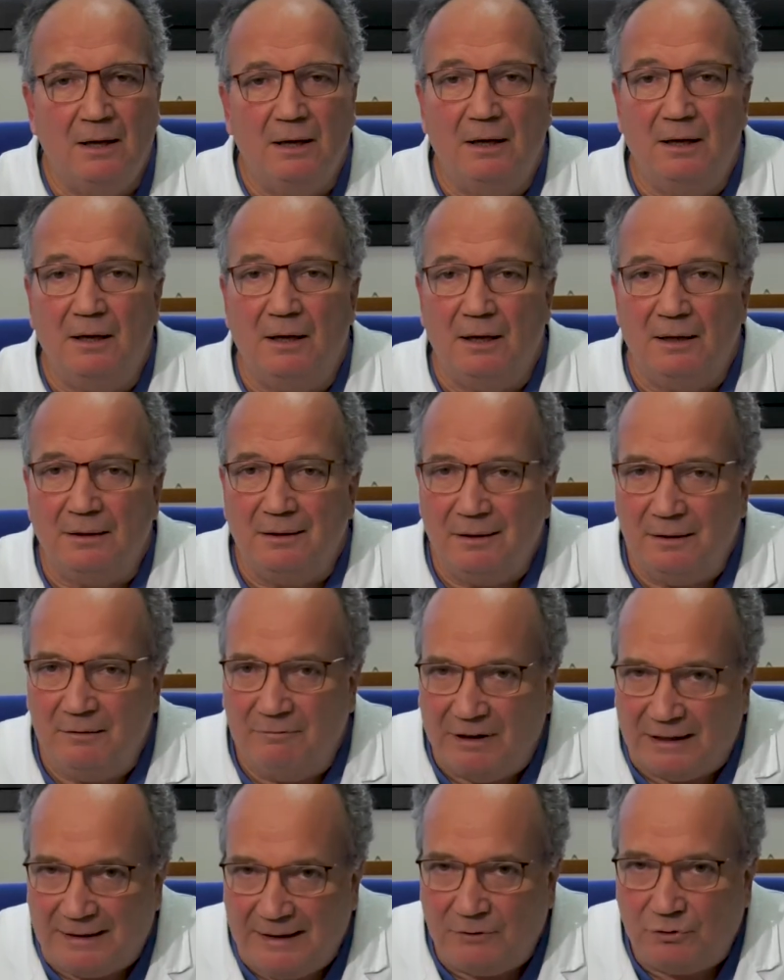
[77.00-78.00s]
Eh,
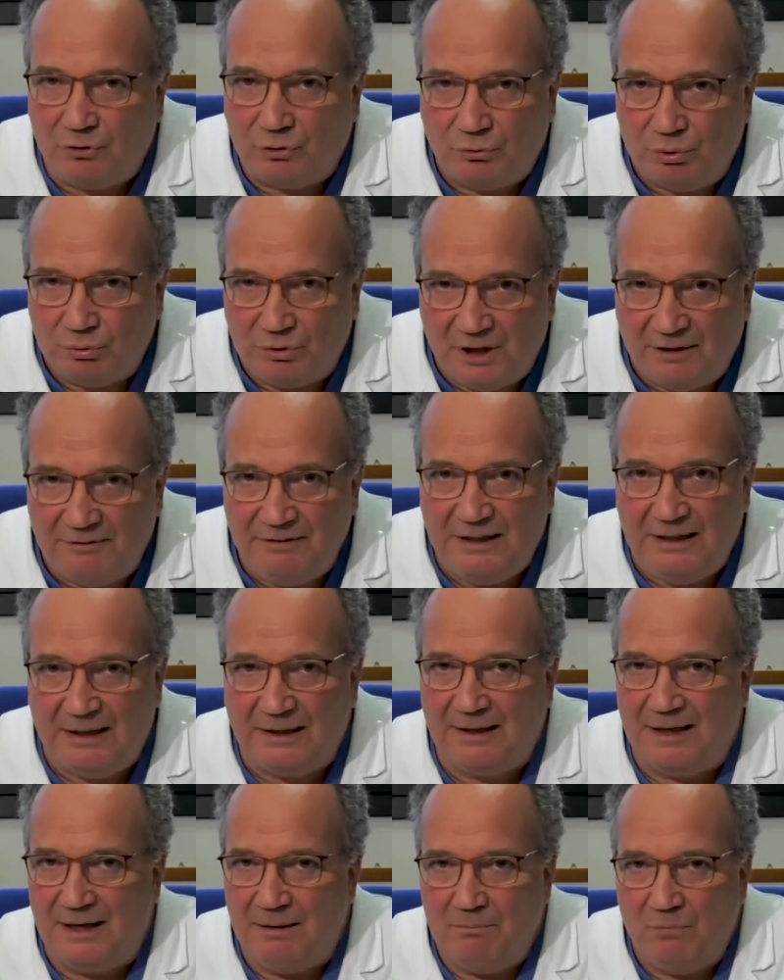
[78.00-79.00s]
va detto
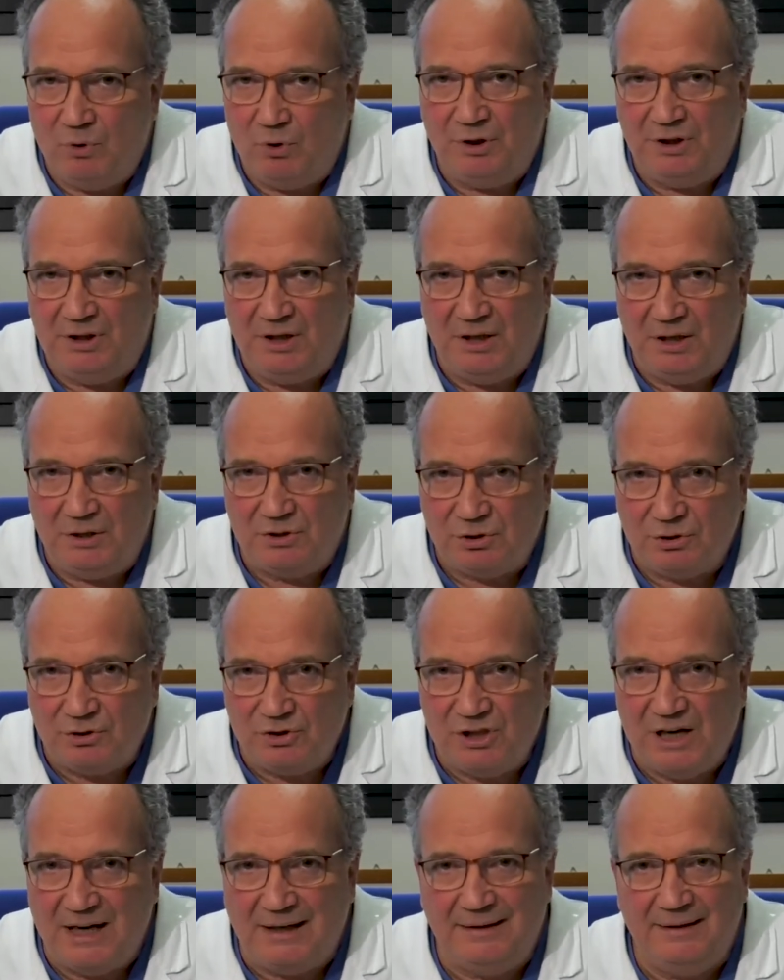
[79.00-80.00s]
tuttavia che in molti
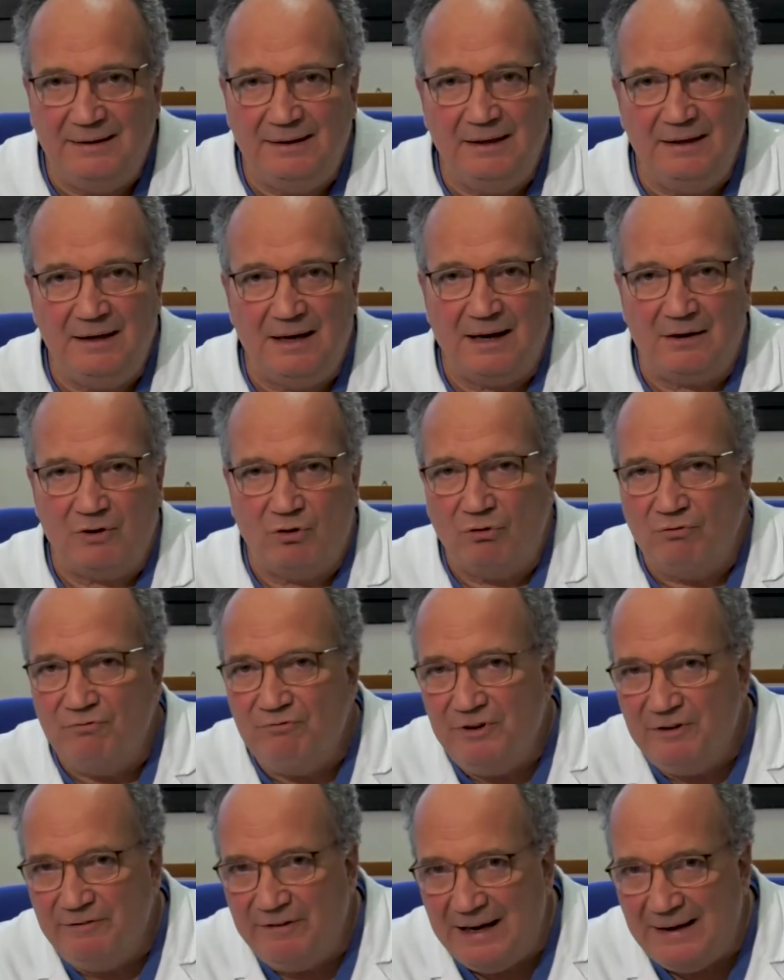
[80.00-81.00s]
soggetti la
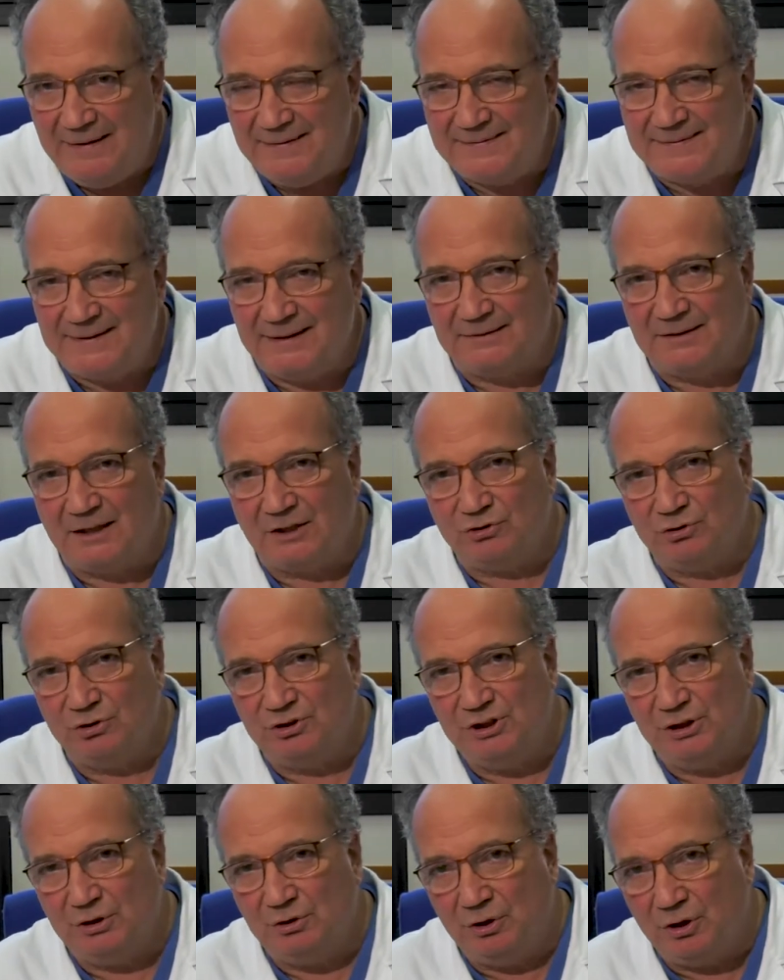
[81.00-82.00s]
convivenza tra
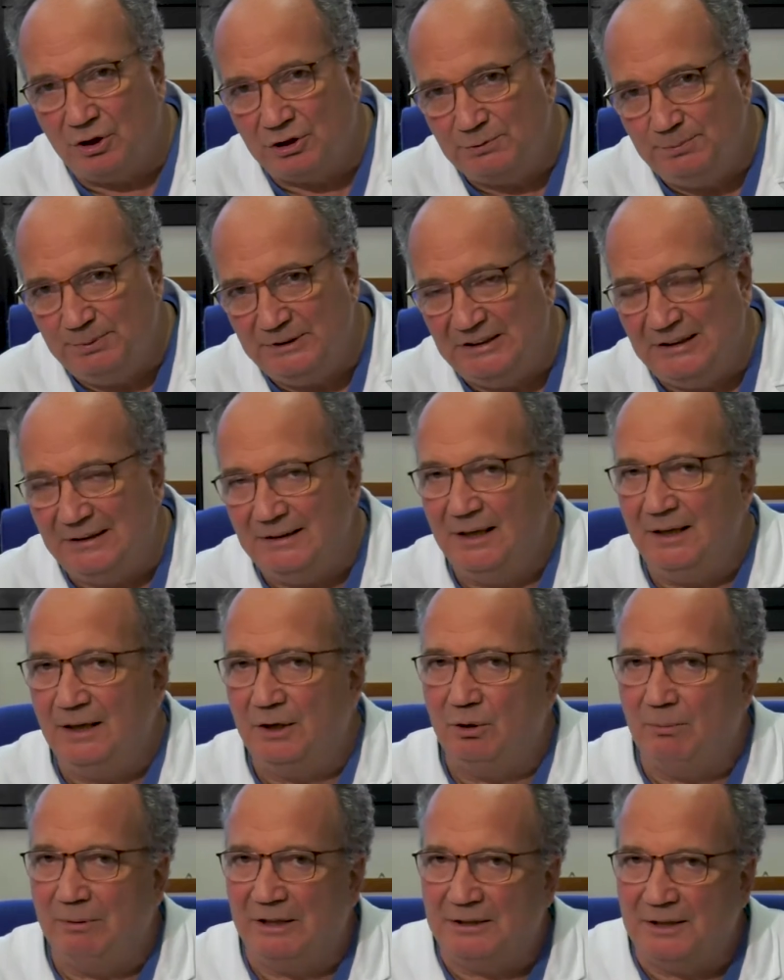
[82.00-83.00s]
soggetto ospite ed
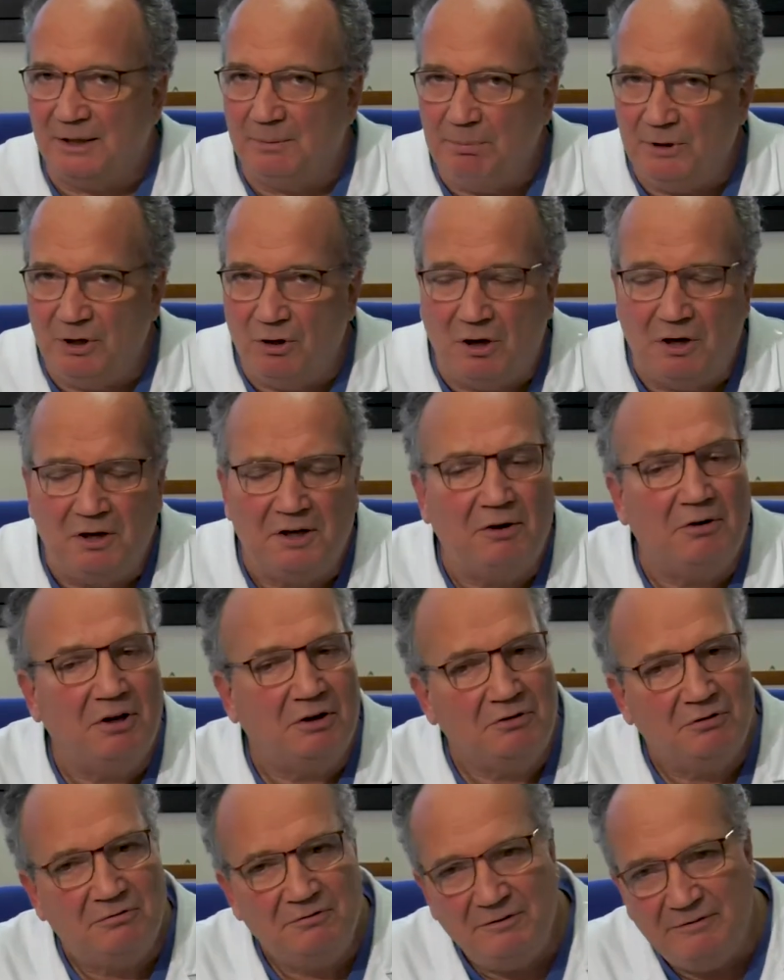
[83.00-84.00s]
delicobatter pylori è una
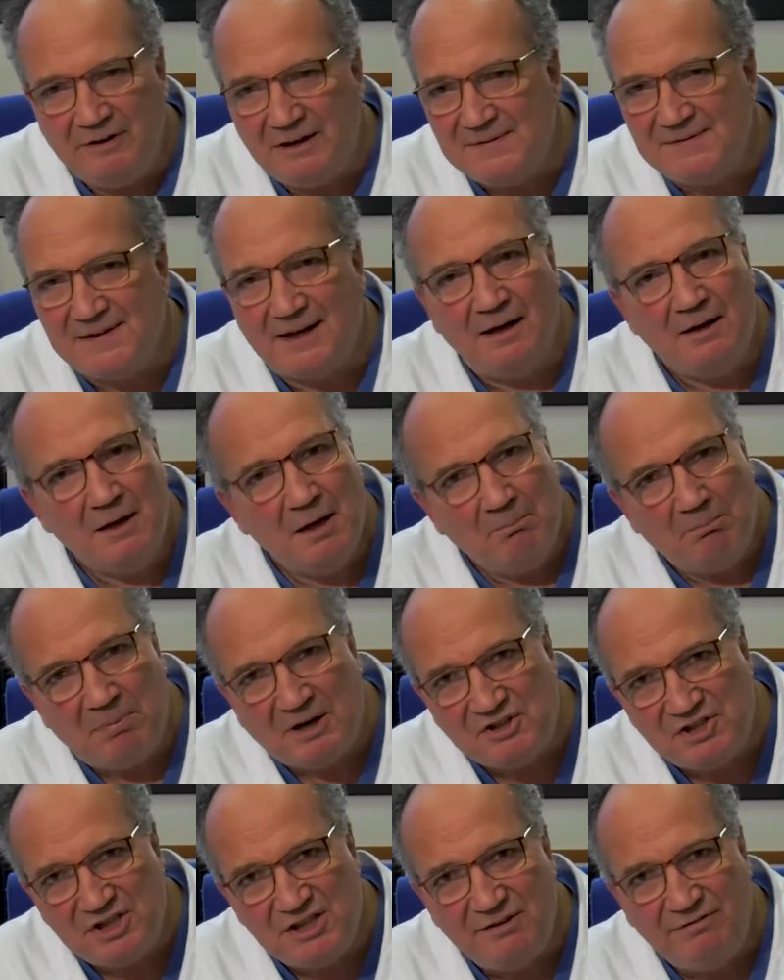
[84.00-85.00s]
convivenza
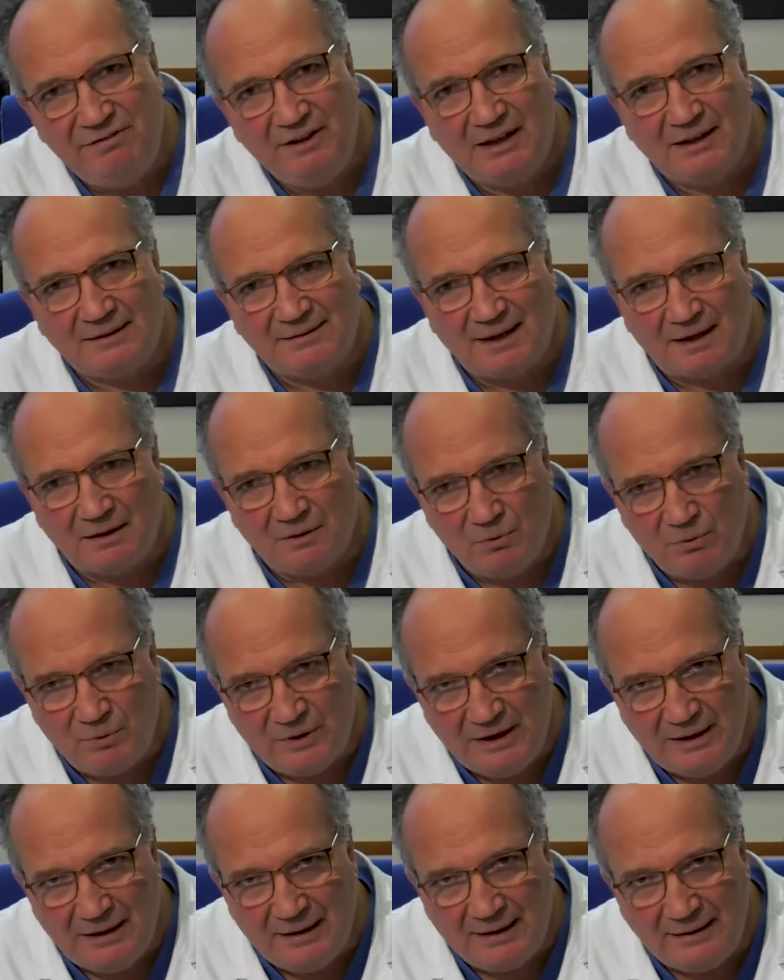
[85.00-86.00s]
pacifica,
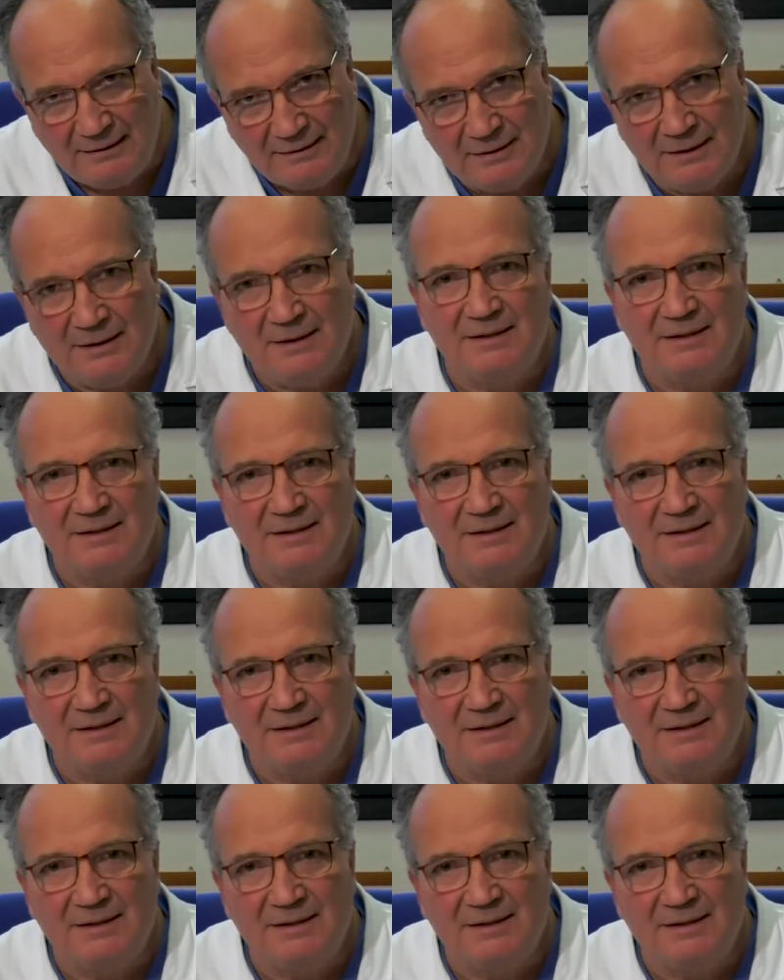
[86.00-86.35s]
tranquilla,